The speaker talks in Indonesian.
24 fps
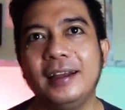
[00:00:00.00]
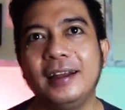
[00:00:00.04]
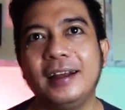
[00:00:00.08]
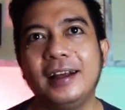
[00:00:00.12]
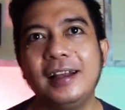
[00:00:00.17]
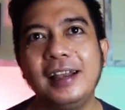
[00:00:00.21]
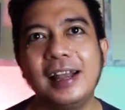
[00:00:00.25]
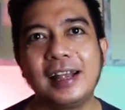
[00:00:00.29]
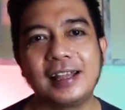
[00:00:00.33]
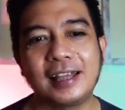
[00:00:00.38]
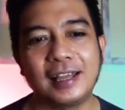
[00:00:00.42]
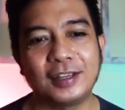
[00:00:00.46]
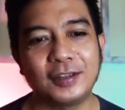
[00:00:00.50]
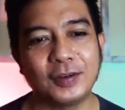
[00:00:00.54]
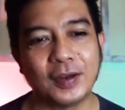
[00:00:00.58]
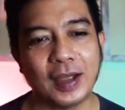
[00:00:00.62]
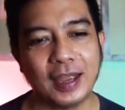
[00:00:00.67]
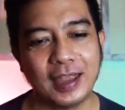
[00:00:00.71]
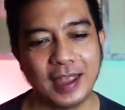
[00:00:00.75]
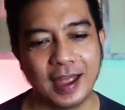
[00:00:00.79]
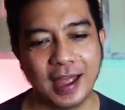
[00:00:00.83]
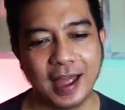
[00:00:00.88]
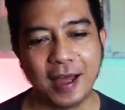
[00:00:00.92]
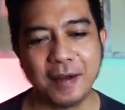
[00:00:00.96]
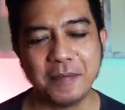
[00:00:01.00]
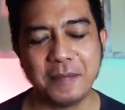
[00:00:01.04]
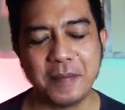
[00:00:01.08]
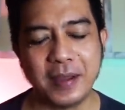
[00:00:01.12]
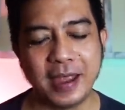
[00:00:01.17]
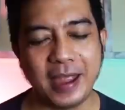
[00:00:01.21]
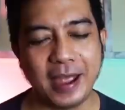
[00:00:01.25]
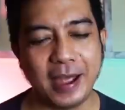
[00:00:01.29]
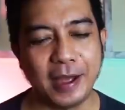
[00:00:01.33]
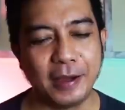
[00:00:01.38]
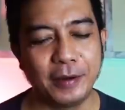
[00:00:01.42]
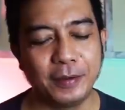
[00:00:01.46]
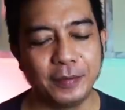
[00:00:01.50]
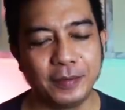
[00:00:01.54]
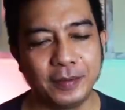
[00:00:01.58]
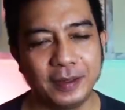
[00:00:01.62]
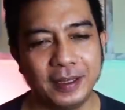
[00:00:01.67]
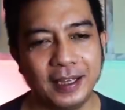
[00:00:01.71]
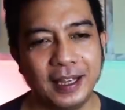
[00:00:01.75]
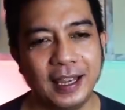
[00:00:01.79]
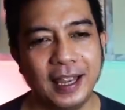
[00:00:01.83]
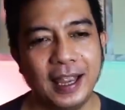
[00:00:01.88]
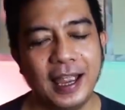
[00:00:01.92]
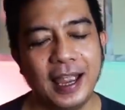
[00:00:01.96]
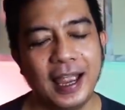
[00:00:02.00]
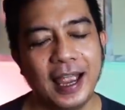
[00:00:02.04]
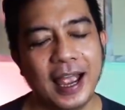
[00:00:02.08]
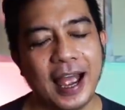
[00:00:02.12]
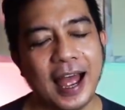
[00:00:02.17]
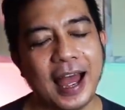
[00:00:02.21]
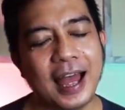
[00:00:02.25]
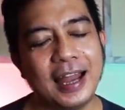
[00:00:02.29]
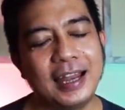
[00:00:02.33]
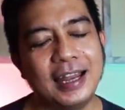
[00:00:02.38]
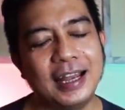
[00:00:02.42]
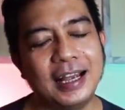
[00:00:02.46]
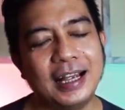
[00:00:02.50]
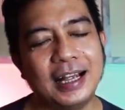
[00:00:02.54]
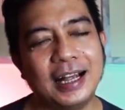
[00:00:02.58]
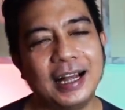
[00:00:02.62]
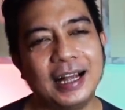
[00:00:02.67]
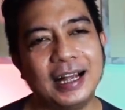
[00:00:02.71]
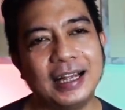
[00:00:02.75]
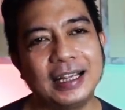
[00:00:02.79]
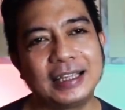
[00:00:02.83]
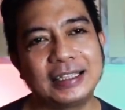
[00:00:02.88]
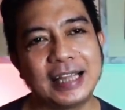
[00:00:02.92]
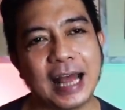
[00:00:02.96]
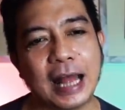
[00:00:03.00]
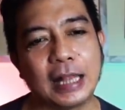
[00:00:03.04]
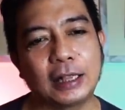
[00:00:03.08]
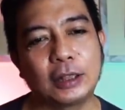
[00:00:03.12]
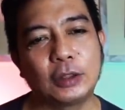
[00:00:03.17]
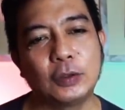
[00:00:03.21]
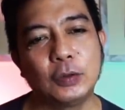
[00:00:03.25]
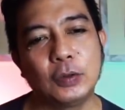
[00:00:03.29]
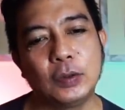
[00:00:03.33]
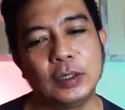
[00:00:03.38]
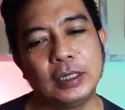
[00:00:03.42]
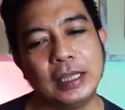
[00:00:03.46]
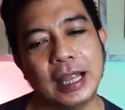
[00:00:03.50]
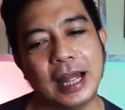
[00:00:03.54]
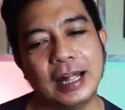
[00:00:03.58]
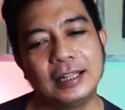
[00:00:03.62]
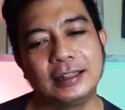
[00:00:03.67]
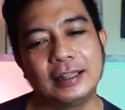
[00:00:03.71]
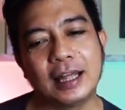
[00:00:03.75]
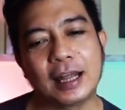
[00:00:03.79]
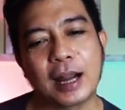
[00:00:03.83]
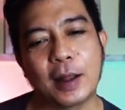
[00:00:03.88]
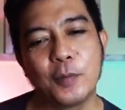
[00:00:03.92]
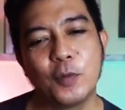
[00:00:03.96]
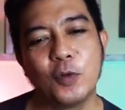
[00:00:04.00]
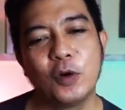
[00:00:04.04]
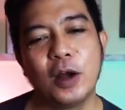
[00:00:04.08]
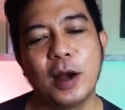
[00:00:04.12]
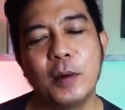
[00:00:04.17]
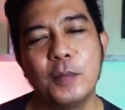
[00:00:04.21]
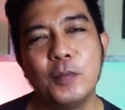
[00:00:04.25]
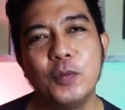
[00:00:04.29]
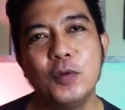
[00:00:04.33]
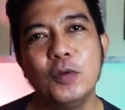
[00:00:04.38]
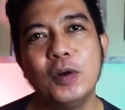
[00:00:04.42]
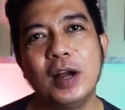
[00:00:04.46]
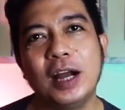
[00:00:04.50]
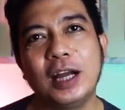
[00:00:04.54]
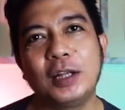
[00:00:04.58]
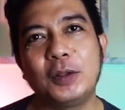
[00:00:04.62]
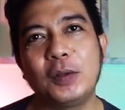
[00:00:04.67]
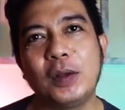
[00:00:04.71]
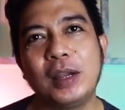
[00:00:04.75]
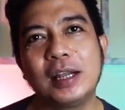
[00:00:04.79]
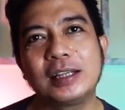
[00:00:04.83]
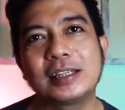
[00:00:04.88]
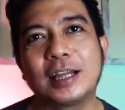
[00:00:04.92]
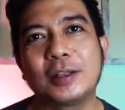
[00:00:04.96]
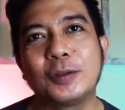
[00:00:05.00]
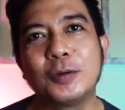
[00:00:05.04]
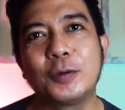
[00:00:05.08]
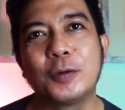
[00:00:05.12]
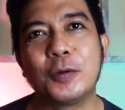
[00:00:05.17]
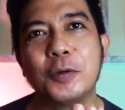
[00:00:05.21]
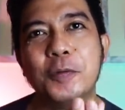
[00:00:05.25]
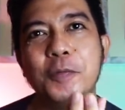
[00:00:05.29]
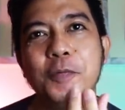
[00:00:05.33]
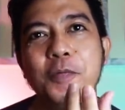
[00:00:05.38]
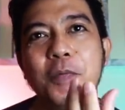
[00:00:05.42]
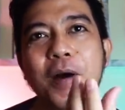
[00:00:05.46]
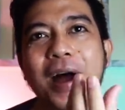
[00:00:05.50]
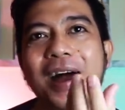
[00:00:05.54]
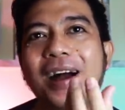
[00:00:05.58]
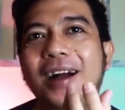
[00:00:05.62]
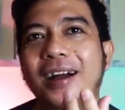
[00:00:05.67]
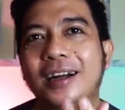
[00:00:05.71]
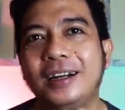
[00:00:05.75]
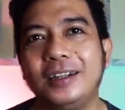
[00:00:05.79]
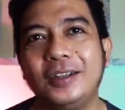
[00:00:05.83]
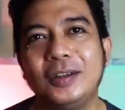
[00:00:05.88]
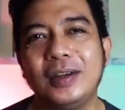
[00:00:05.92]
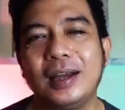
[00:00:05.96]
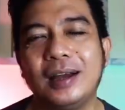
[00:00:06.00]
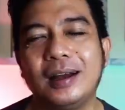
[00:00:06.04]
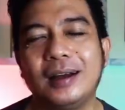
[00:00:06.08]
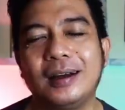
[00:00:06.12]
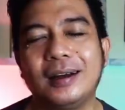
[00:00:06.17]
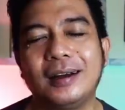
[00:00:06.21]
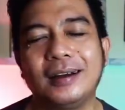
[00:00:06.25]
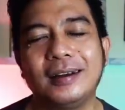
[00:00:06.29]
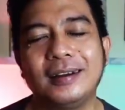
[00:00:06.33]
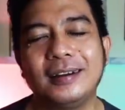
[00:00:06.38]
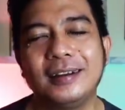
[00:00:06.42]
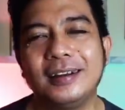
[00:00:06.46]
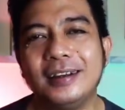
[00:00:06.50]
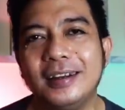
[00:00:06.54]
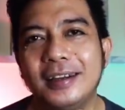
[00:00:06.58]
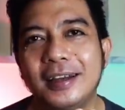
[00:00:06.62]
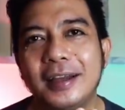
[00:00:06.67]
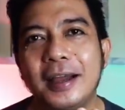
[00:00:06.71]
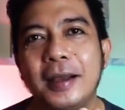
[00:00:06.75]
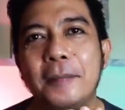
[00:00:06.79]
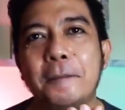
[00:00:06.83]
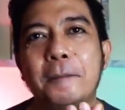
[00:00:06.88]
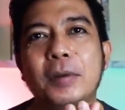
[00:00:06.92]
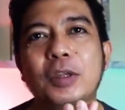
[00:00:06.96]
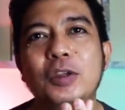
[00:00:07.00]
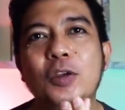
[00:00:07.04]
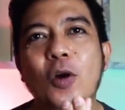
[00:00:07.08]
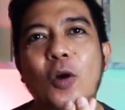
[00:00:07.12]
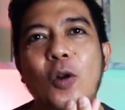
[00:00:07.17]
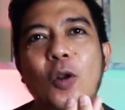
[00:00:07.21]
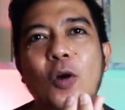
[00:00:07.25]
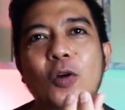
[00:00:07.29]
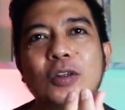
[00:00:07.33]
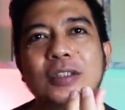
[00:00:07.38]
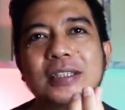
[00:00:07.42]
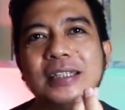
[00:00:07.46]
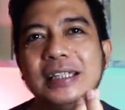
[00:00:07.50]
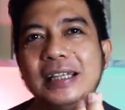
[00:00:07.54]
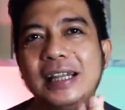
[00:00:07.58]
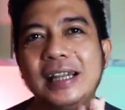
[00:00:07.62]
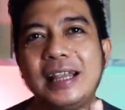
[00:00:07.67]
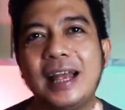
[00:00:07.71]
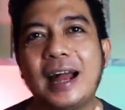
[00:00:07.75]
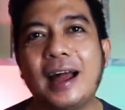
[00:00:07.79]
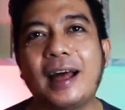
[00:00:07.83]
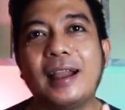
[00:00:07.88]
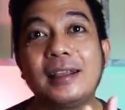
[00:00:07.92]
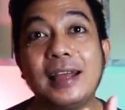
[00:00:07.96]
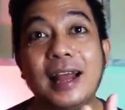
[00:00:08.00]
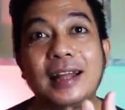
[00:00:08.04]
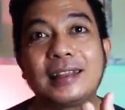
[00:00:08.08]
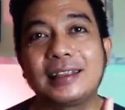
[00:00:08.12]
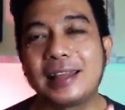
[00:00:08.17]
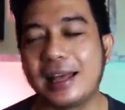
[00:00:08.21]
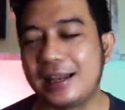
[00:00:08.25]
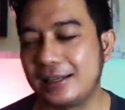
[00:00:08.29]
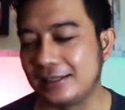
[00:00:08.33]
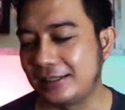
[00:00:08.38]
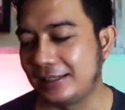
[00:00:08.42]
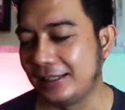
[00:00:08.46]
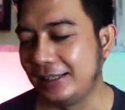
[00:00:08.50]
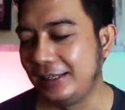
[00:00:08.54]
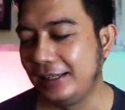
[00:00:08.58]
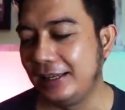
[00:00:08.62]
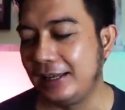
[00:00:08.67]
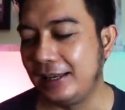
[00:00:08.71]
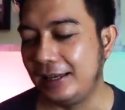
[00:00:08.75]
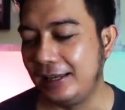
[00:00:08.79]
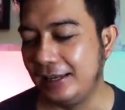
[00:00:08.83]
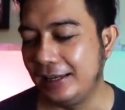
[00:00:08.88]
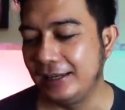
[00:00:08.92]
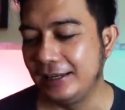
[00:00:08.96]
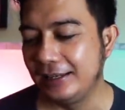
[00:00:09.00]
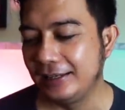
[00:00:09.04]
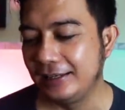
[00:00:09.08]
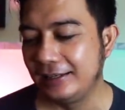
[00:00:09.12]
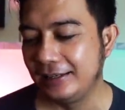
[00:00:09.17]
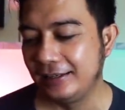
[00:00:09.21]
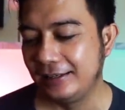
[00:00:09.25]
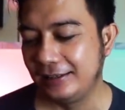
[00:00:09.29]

ngelihatnya tuh kayak apa ya ada satu di antara bunga-bunga itu ada satu kumbang gitu yang menyolok sendiri yang kelihatan sendiri